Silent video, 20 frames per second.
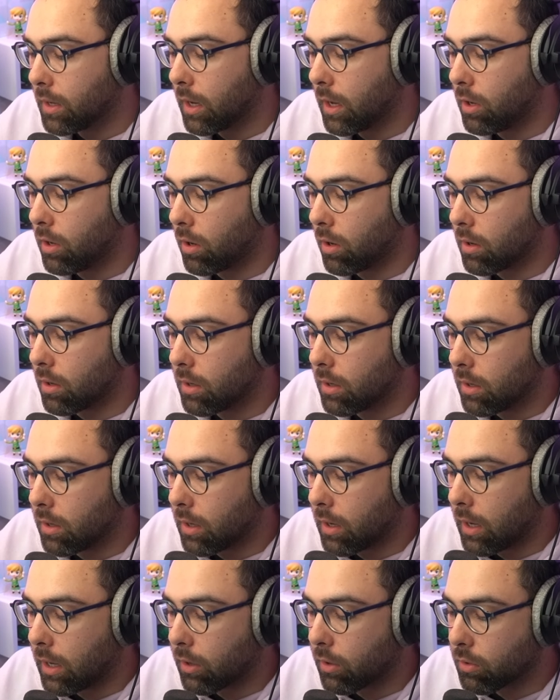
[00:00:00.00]
Alors,
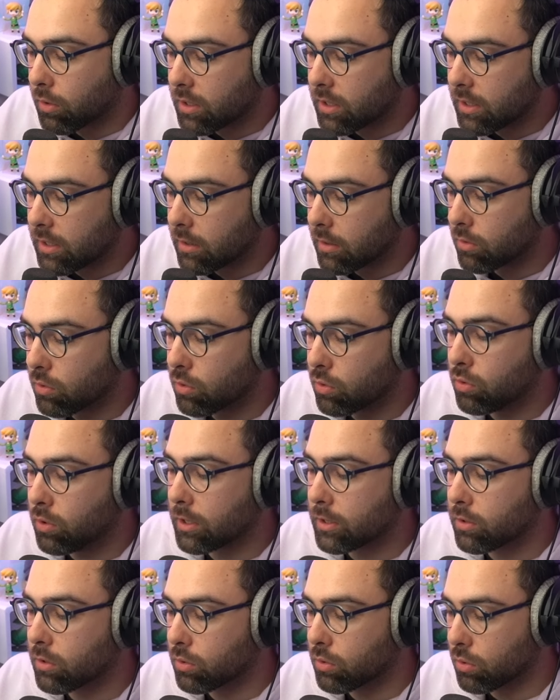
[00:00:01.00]
elle requiert coup un
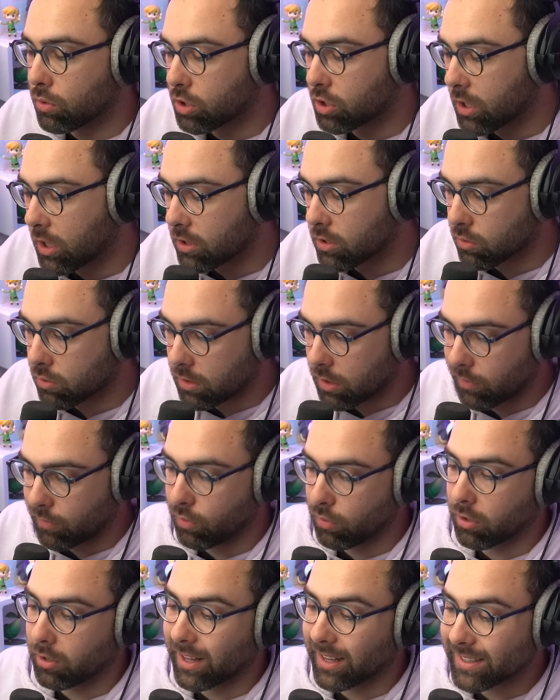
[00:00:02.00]
temps de recharge, ce qu'on a vu,
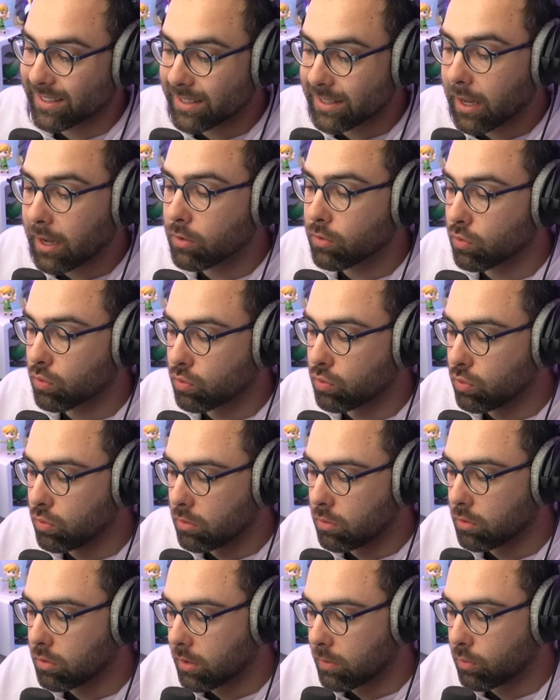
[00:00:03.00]
on en a 5 du coup
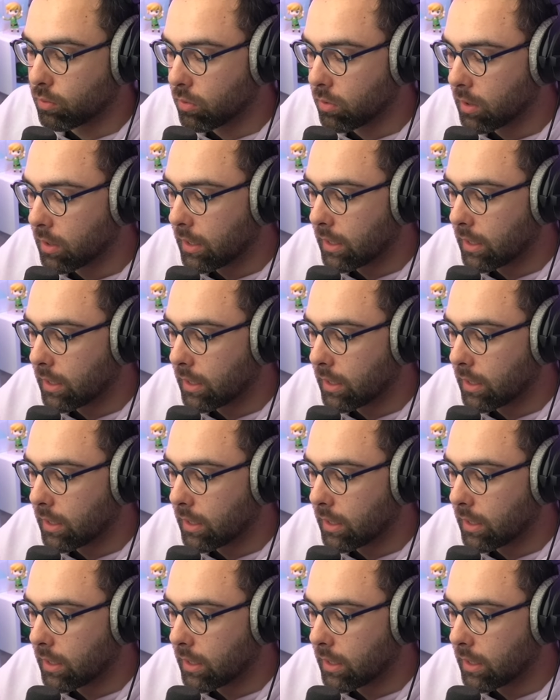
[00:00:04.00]
au début.